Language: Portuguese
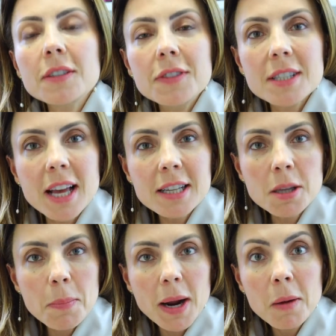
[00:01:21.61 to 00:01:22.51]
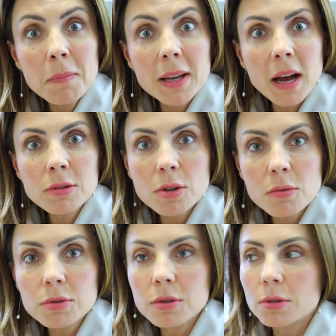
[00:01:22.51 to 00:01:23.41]
fizesse para ampliar o seu
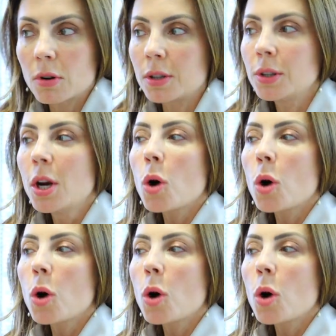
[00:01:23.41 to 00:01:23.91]
consultório,